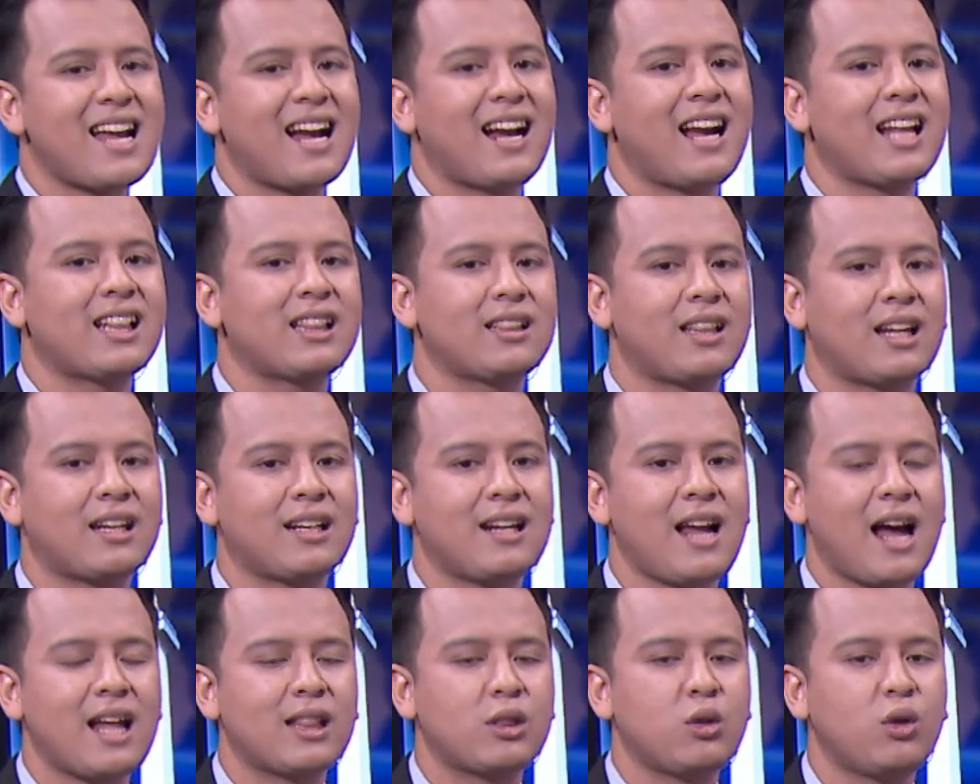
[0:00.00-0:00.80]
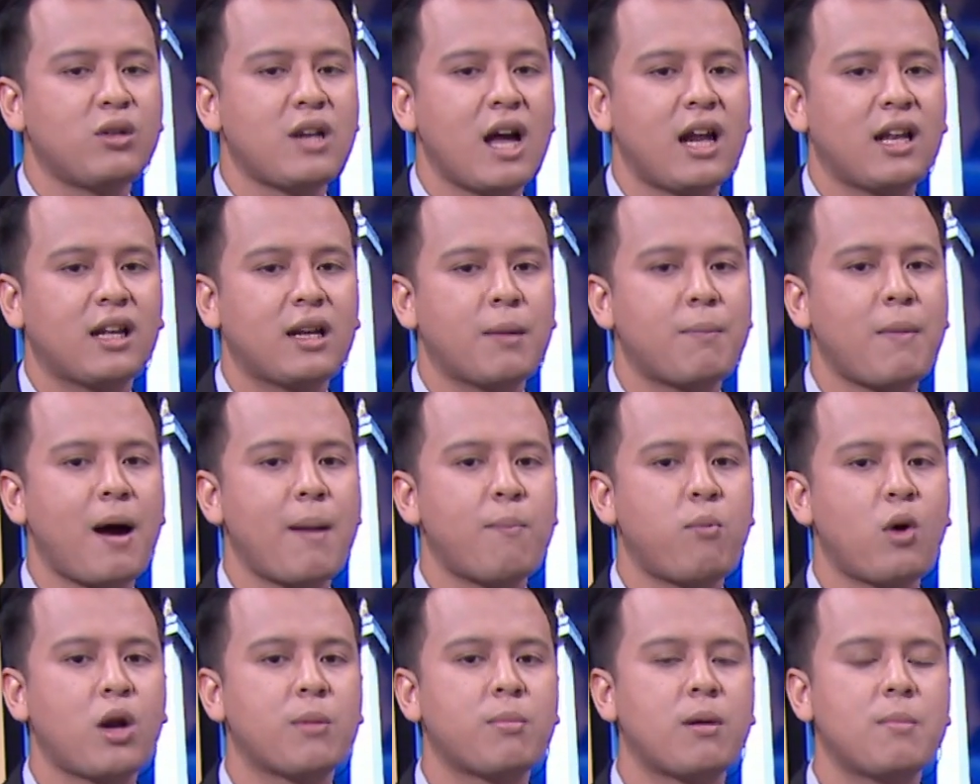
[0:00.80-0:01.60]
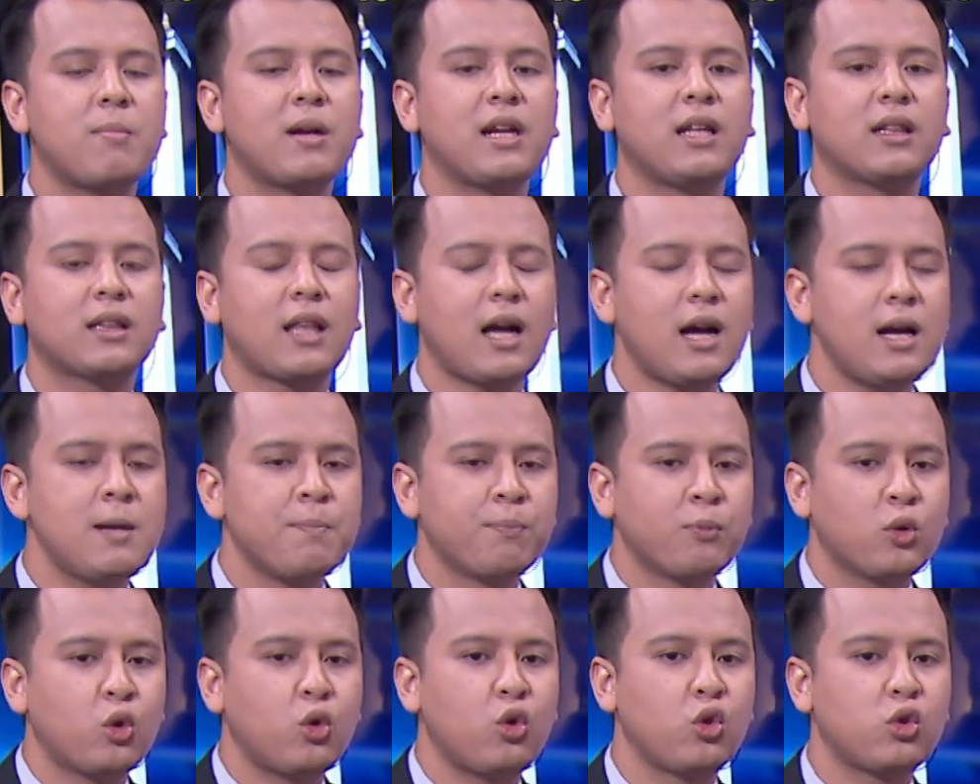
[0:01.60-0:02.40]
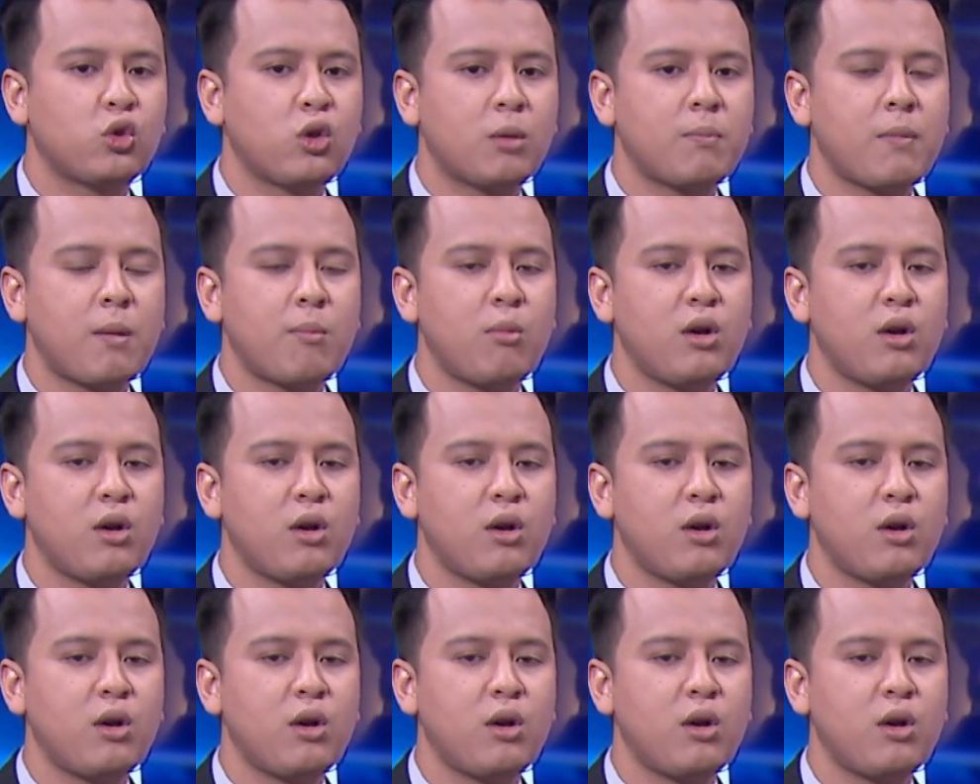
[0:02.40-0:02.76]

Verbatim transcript: sangat tergantung dari kemampuan pemerintah untuk